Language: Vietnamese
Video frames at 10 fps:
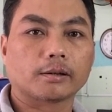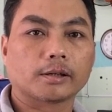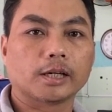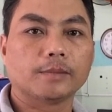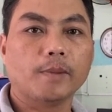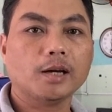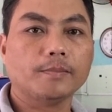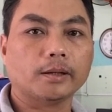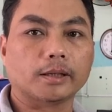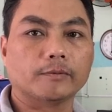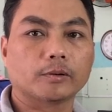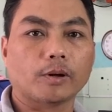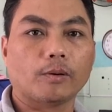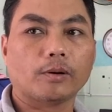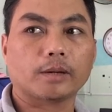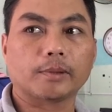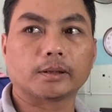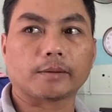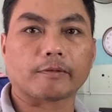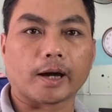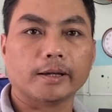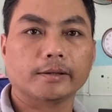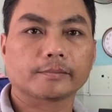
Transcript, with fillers: khi mới mở tiệm ô tô là mình gặp phải